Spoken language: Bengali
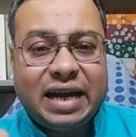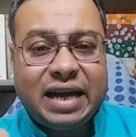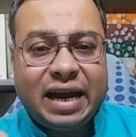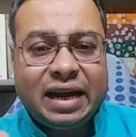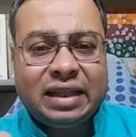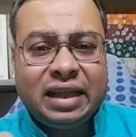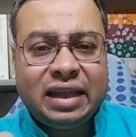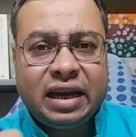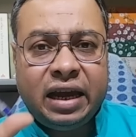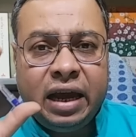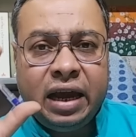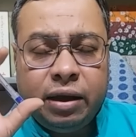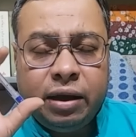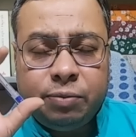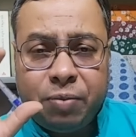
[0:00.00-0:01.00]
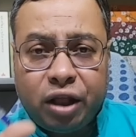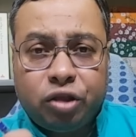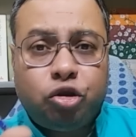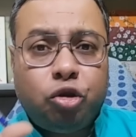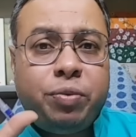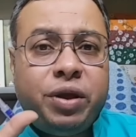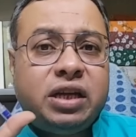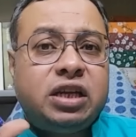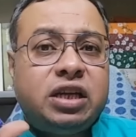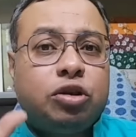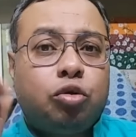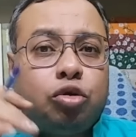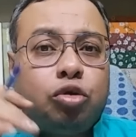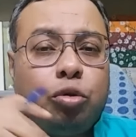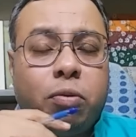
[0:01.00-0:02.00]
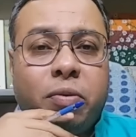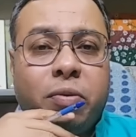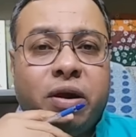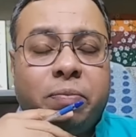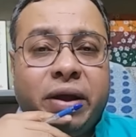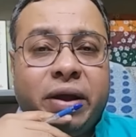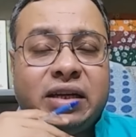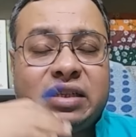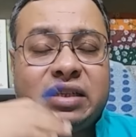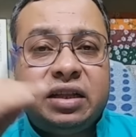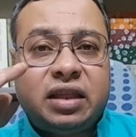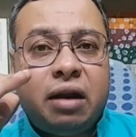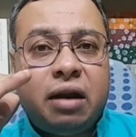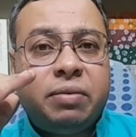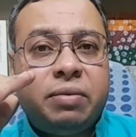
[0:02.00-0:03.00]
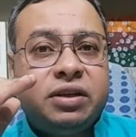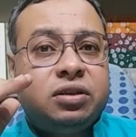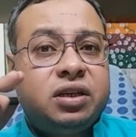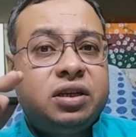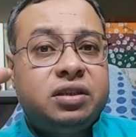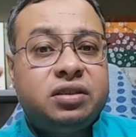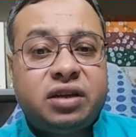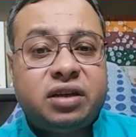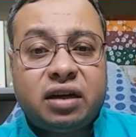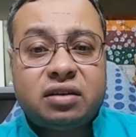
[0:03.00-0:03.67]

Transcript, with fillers: এই জায়গা থেকে প্রাথমিক যে তথ্য প্রমাণ পেয়েছে তার বেশি সে